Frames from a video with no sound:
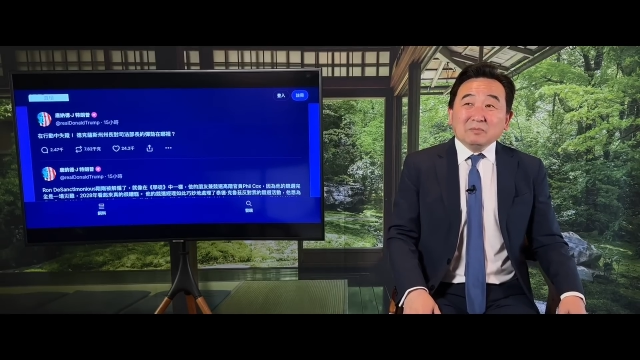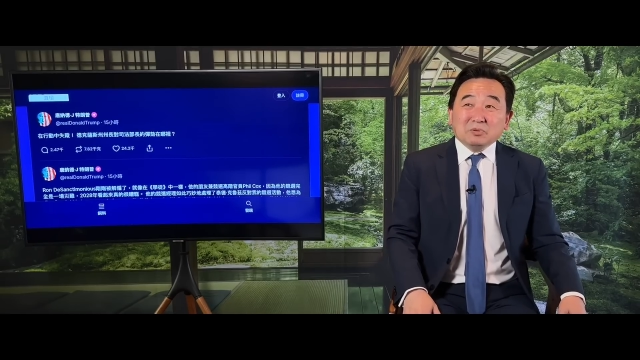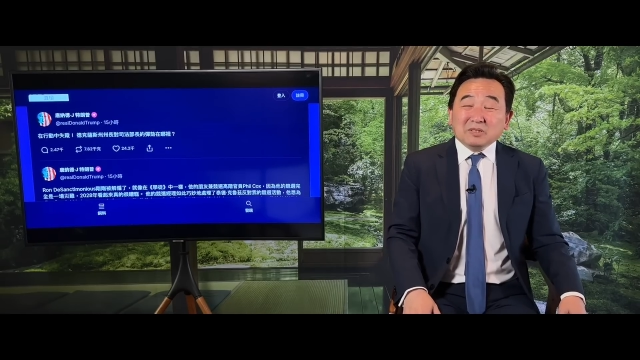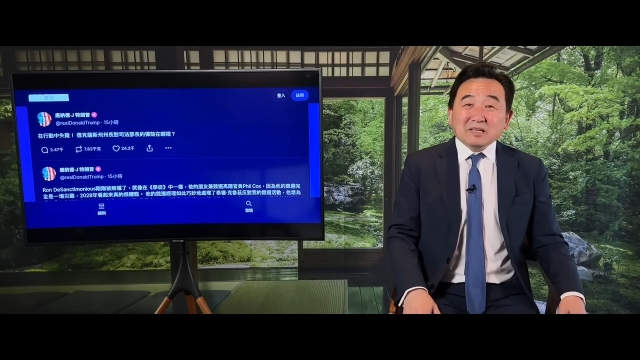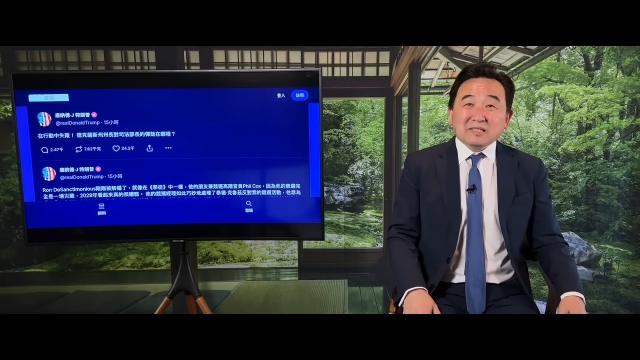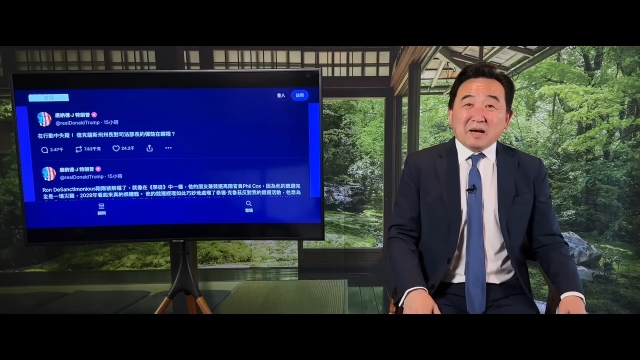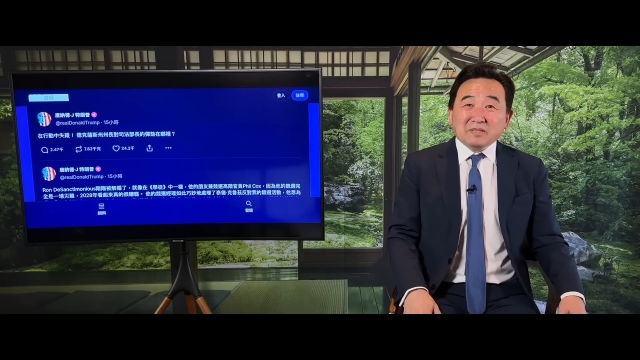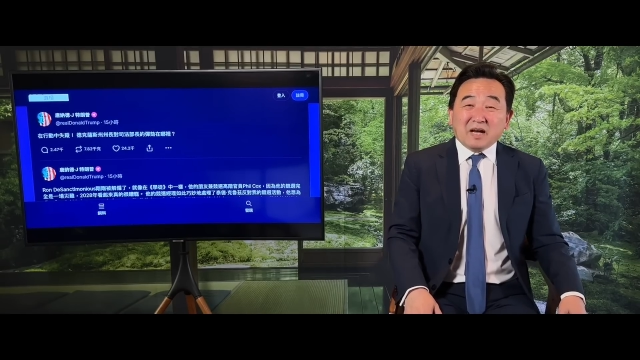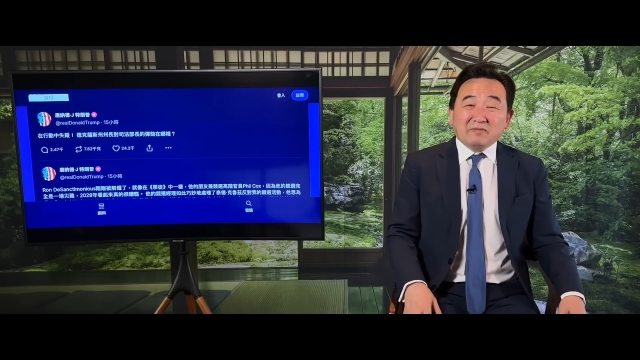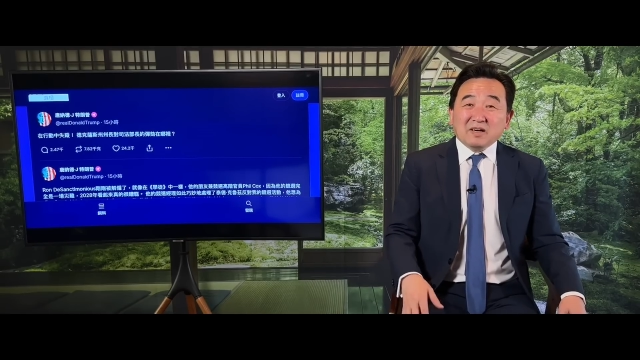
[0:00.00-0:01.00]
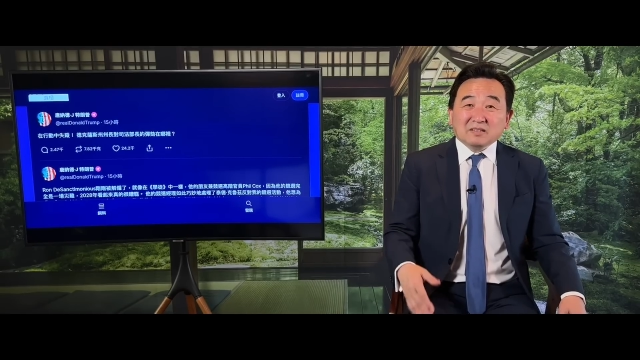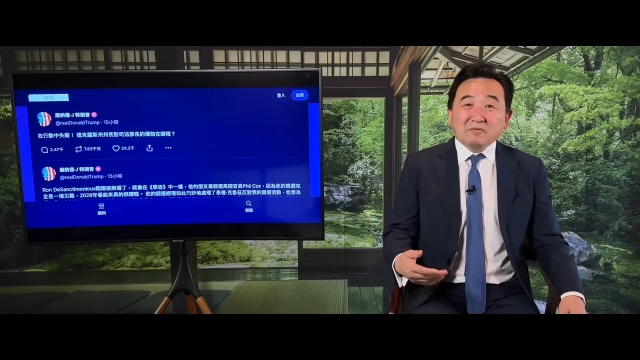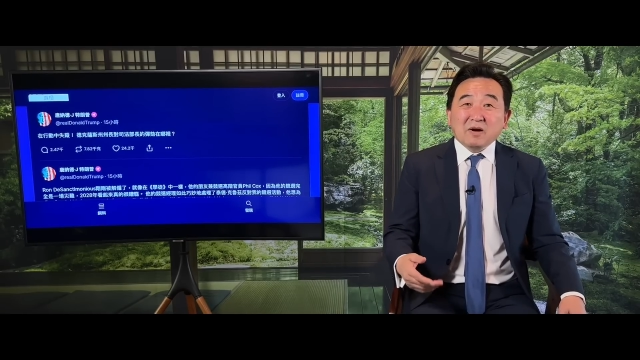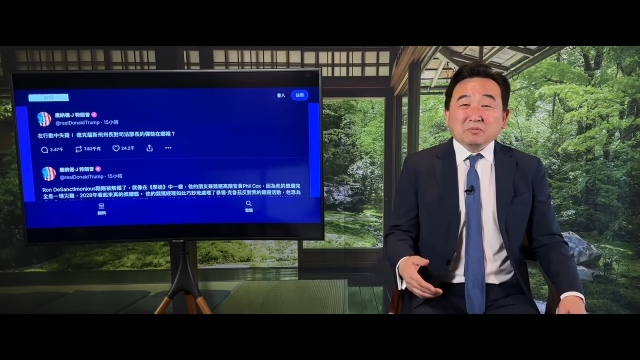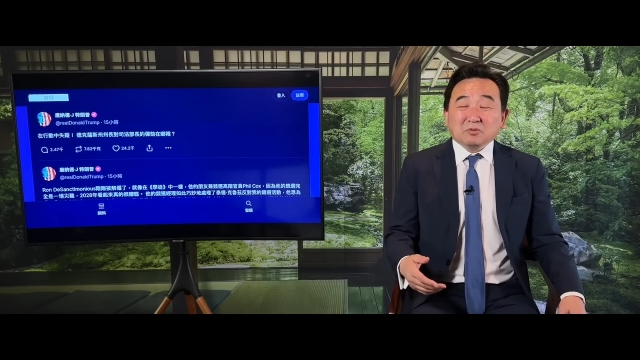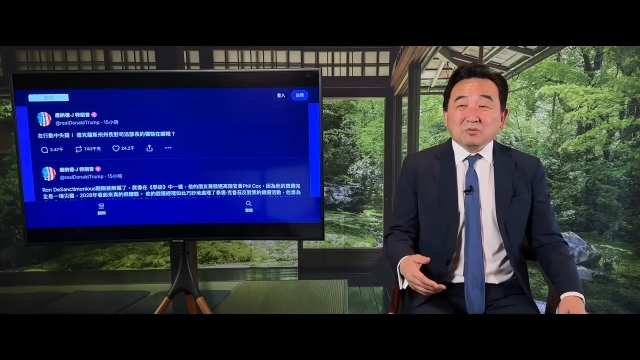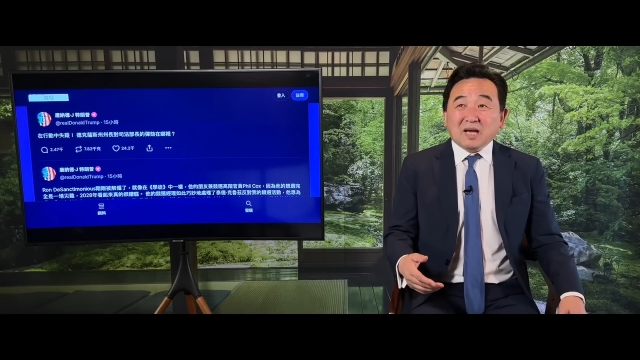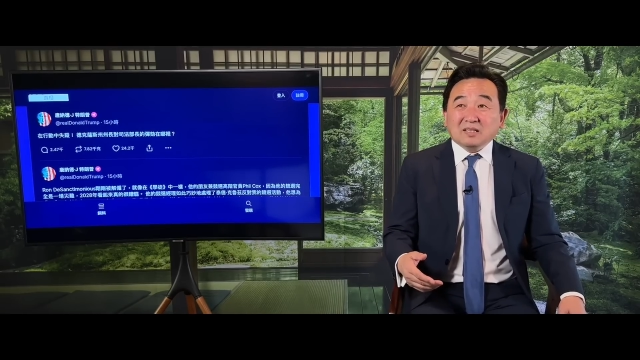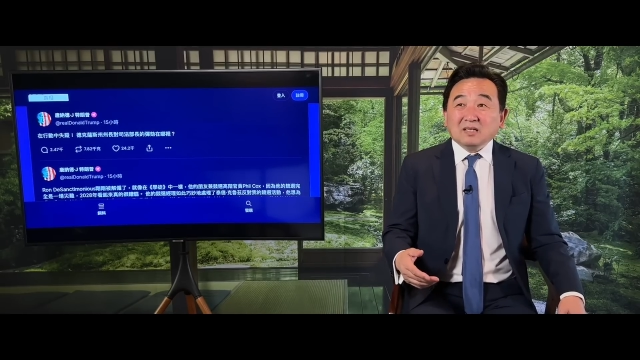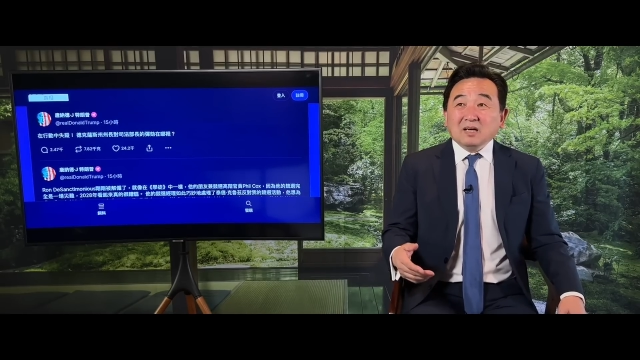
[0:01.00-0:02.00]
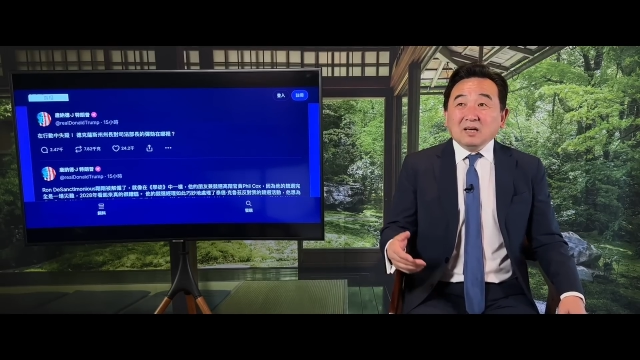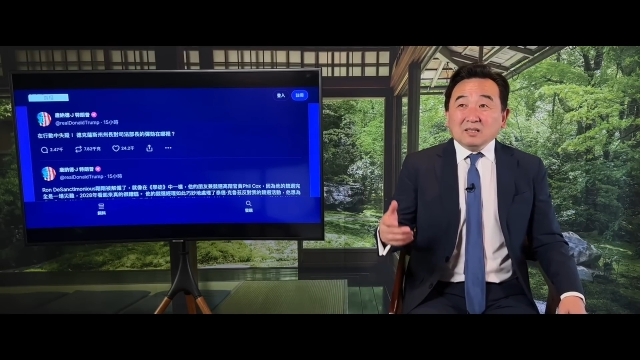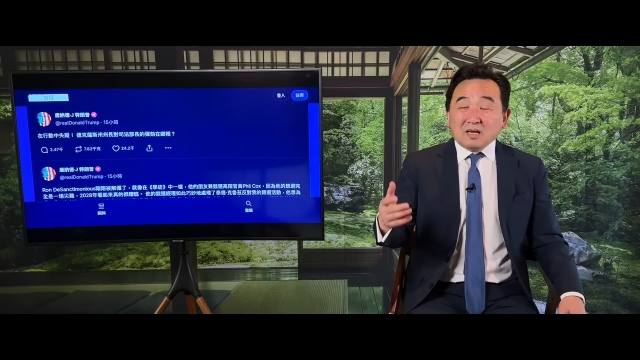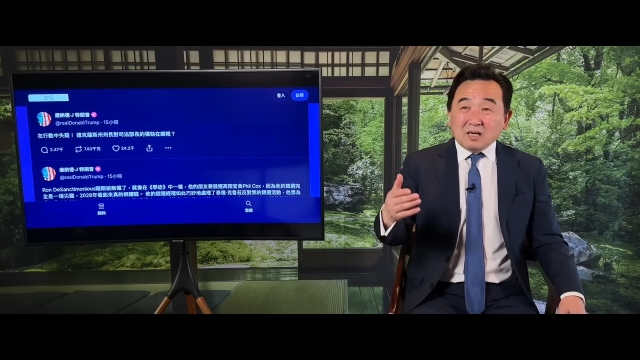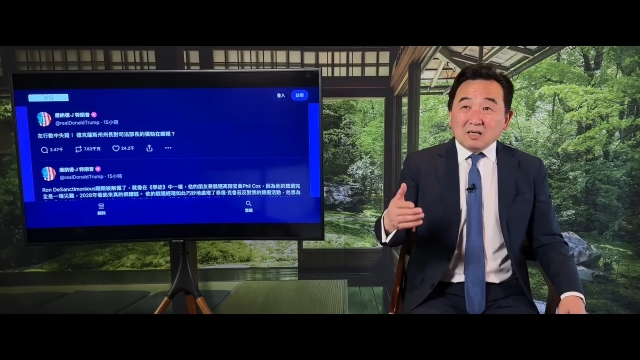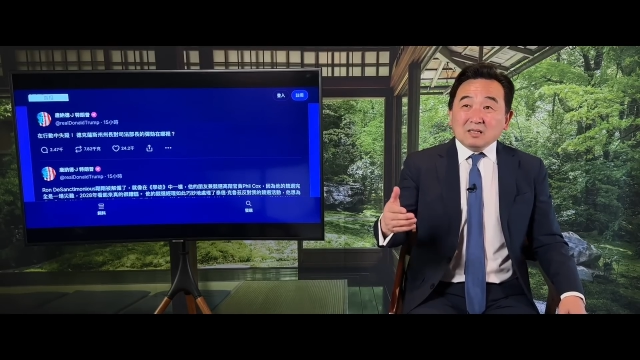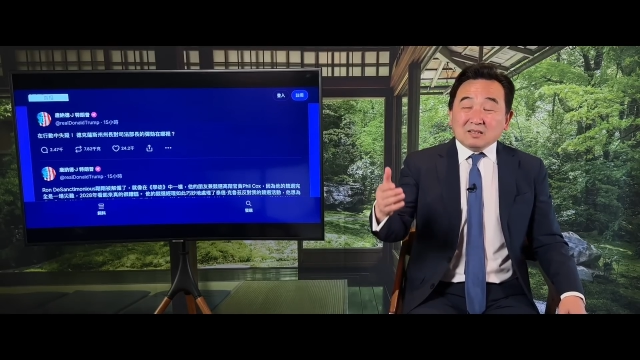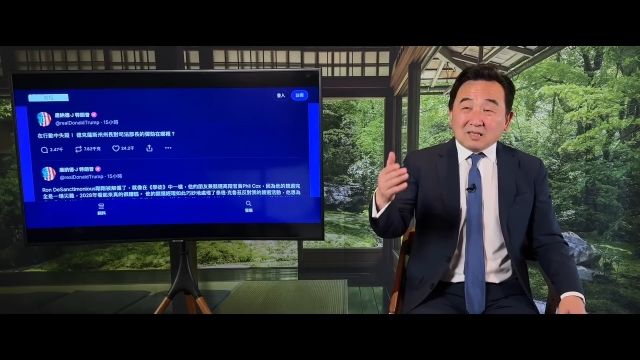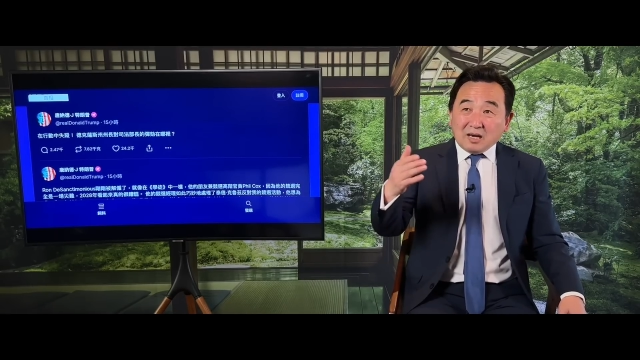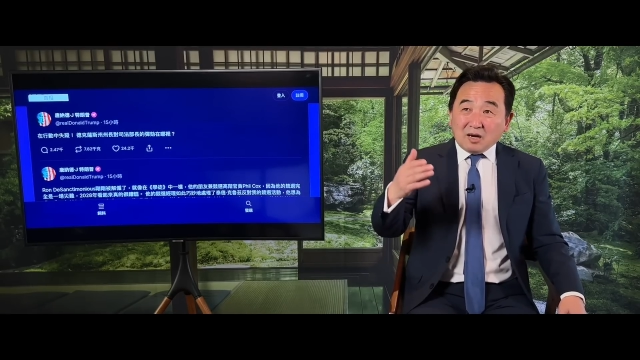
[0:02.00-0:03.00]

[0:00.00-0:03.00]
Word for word: 不是他想不想放，他放不出来了。他在